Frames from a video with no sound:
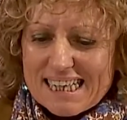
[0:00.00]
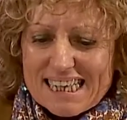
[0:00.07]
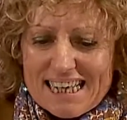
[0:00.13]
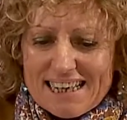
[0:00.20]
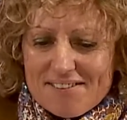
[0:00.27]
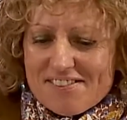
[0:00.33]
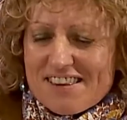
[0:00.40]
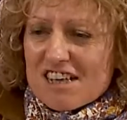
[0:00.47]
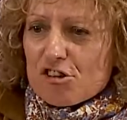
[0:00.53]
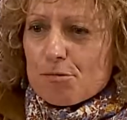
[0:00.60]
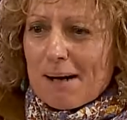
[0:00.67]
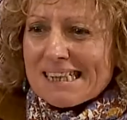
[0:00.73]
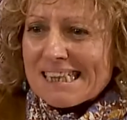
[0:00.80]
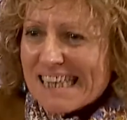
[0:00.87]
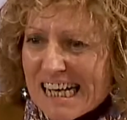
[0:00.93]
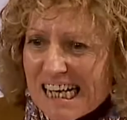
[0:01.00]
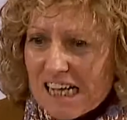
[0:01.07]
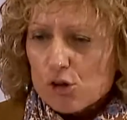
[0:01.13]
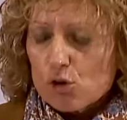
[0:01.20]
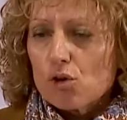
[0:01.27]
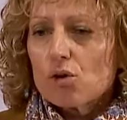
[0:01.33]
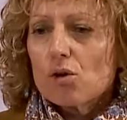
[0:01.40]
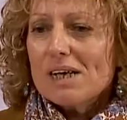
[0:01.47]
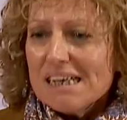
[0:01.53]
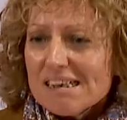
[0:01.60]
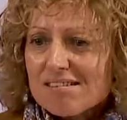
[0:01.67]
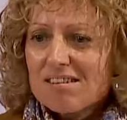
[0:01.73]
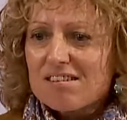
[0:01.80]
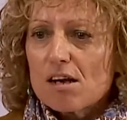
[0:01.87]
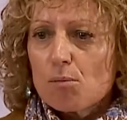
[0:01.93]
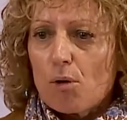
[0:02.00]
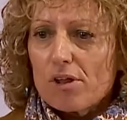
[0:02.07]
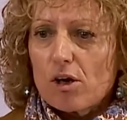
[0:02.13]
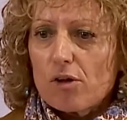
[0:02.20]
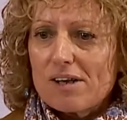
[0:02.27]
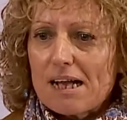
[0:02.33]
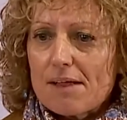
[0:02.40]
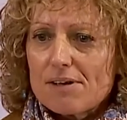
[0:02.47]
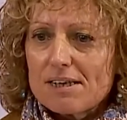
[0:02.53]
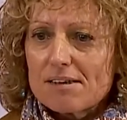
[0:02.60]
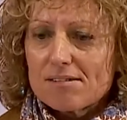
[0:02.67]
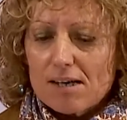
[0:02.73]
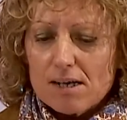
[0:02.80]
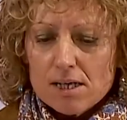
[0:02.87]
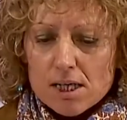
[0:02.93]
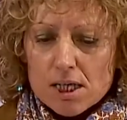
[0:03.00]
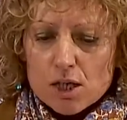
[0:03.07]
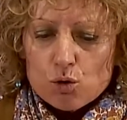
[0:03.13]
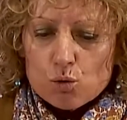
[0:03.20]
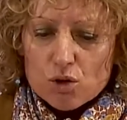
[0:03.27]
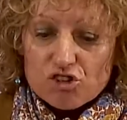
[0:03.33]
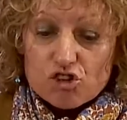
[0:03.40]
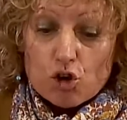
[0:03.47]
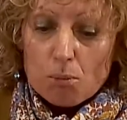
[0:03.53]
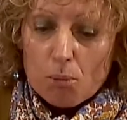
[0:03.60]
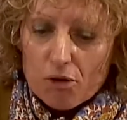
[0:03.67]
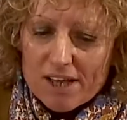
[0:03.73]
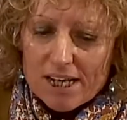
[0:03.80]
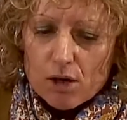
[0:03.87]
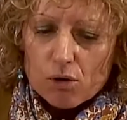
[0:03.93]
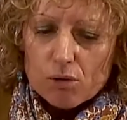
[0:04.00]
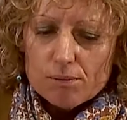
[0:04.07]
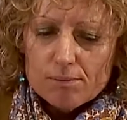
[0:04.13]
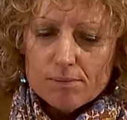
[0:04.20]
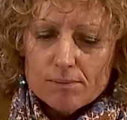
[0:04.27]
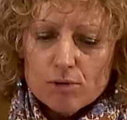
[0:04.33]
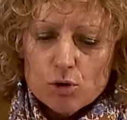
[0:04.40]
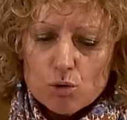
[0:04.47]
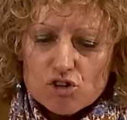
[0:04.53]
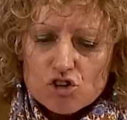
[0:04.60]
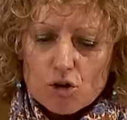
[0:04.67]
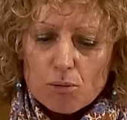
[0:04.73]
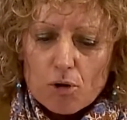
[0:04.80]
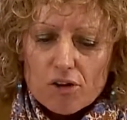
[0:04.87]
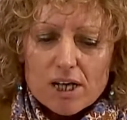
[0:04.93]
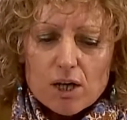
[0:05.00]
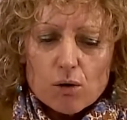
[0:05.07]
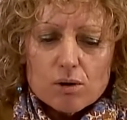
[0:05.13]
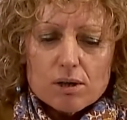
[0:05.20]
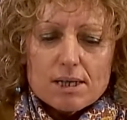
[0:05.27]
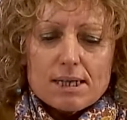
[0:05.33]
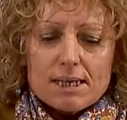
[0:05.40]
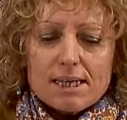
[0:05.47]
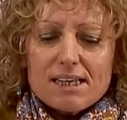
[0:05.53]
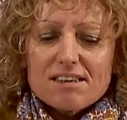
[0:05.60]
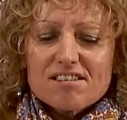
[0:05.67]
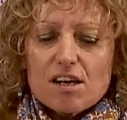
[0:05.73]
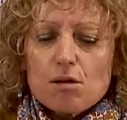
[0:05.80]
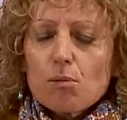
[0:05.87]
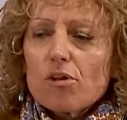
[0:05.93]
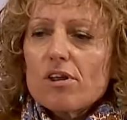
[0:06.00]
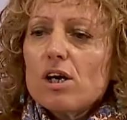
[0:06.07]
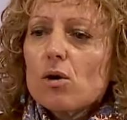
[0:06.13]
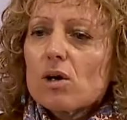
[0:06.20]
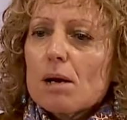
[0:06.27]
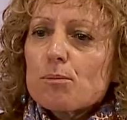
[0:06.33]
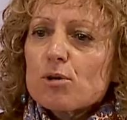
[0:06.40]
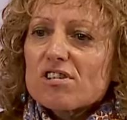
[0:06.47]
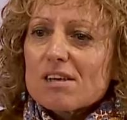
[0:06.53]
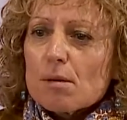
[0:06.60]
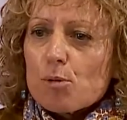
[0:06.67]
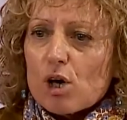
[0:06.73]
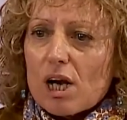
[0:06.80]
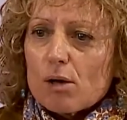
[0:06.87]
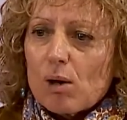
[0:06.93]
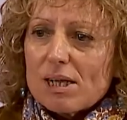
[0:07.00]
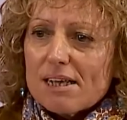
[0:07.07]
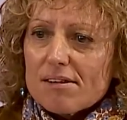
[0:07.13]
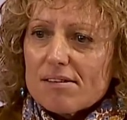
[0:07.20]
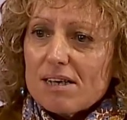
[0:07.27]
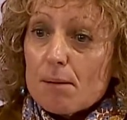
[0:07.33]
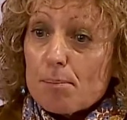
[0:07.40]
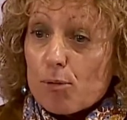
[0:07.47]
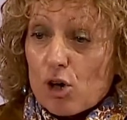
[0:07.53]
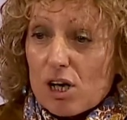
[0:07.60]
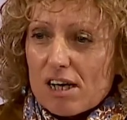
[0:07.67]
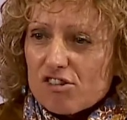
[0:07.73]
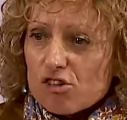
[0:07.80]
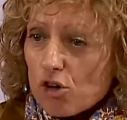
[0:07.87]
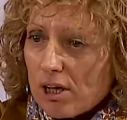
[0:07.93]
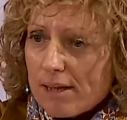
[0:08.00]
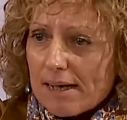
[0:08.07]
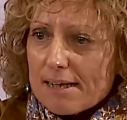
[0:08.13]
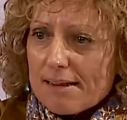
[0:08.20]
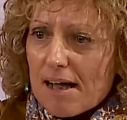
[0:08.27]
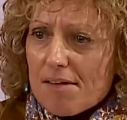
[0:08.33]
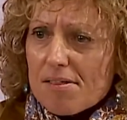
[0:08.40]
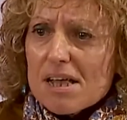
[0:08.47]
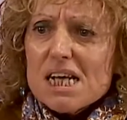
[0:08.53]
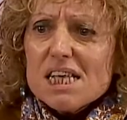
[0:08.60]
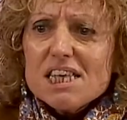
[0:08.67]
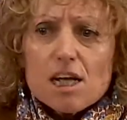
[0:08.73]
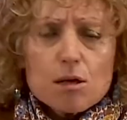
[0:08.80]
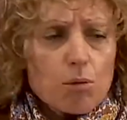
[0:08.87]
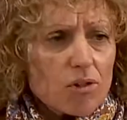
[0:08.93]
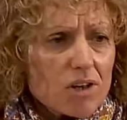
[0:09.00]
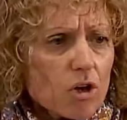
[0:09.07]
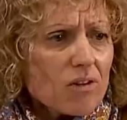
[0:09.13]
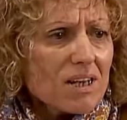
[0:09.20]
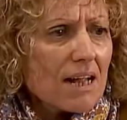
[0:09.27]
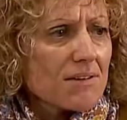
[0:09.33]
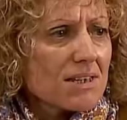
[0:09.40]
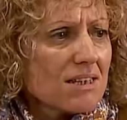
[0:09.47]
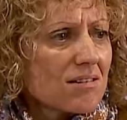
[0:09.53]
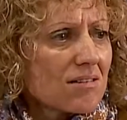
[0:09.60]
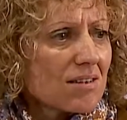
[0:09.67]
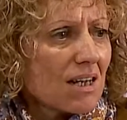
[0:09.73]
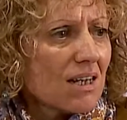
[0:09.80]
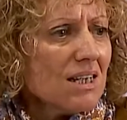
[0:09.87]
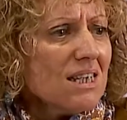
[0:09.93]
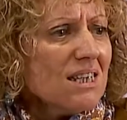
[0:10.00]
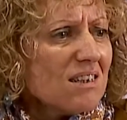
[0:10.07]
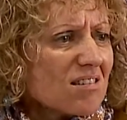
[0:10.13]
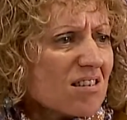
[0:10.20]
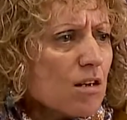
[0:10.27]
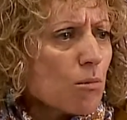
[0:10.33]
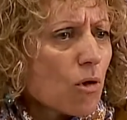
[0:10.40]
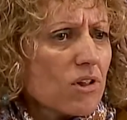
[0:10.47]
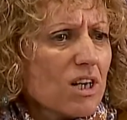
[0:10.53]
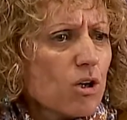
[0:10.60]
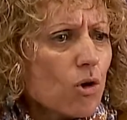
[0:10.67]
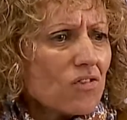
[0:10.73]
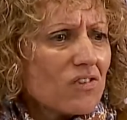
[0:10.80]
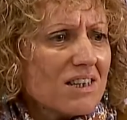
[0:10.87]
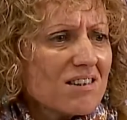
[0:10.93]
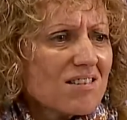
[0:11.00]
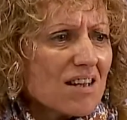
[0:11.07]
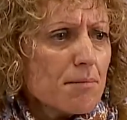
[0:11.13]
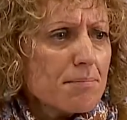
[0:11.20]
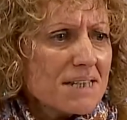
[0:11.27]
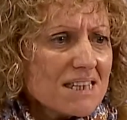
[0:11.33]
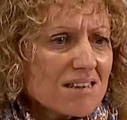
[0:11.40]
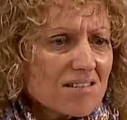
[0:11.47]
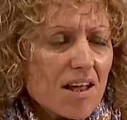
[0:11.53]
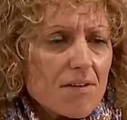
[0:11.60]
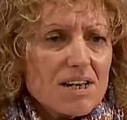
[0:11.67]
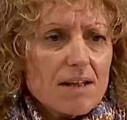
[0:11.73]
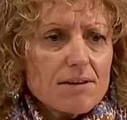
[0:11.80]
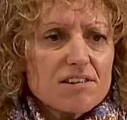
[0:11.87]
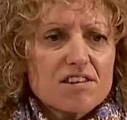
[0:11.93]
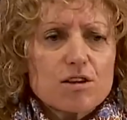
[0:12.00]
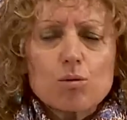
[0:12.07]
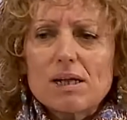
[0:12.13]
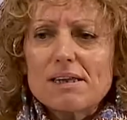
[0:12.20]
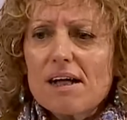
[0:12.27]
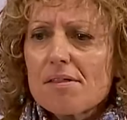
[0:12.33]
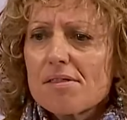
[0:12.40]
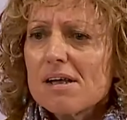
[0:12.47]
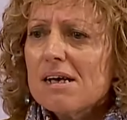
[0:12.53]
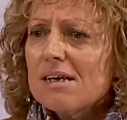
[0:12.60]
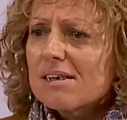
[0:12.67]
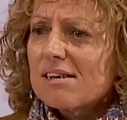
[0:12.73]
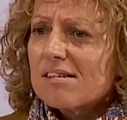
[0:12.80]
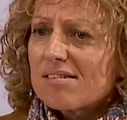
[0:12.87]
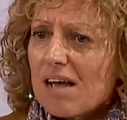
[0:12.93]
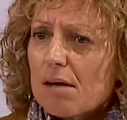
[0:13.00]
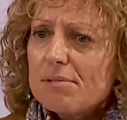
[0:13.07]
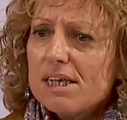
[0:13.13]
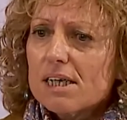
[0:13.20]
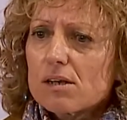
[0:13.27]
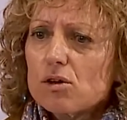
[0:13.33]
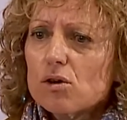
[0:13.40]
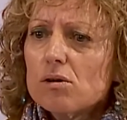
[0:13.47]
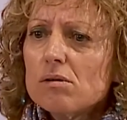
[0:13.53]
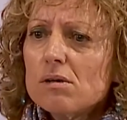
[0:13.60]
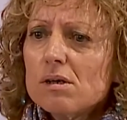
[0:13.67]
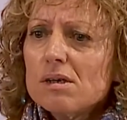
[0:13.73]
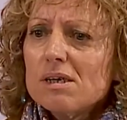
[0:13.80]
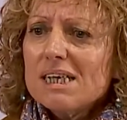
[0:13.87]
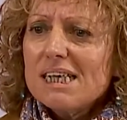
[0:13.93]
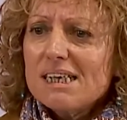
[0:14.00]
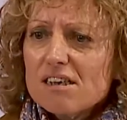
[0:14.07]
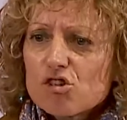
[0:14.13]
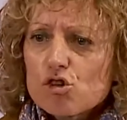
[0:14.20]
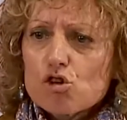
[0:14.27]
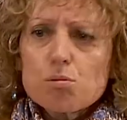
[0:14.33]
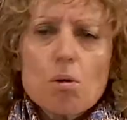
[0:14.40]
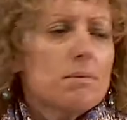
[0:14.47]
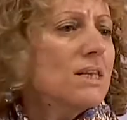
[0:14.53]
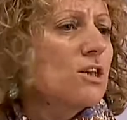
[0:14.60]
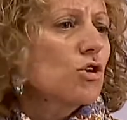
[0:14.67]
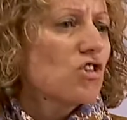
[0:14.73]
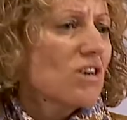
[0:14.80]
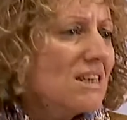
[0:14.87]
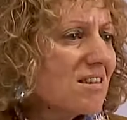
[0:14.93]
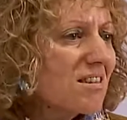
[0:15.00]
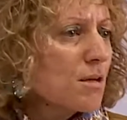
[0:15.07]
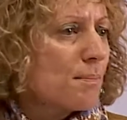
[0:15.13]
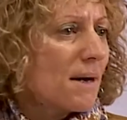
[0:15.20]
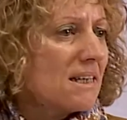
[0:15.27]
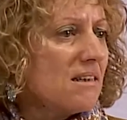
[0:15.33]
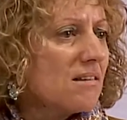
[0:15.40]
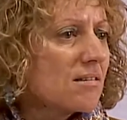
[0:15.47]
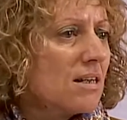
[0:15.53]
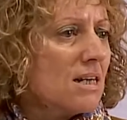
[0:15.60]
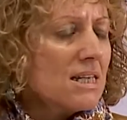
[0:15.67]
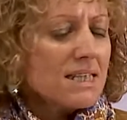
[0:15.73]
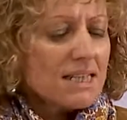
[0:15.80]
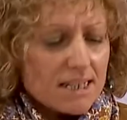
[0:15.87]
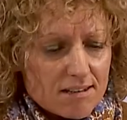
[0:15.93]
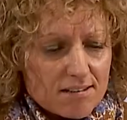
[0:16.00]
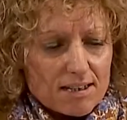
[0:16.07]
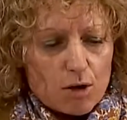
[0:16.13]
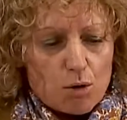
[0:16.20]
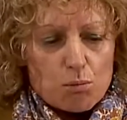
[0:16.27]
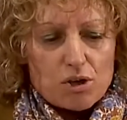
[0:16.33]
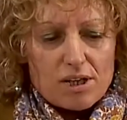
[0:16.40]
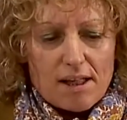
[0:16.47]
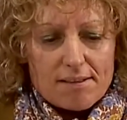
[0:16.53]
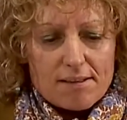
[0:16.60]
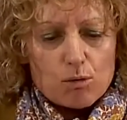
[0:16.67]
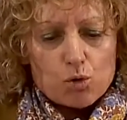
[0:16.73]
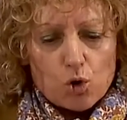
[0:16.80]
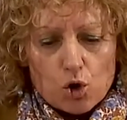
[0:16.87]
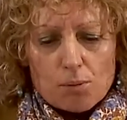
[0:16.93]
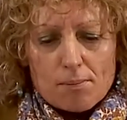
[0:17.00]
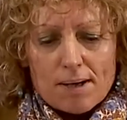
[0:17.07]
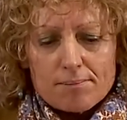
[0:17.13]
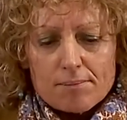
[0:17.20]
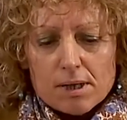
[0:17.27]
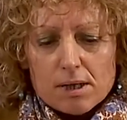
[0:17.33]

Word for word: que desmantela todo. Ese es el modelo de la derecha. Nuestro modelo, nuestro modelo es el modelo que apuesta por la igualdad y por la solidaridad. Y el modelo de la derecha es el modelo de esa brecha de la desigualdad que se ha abierto en estos momentos en este país y en esta comunidad autónoma.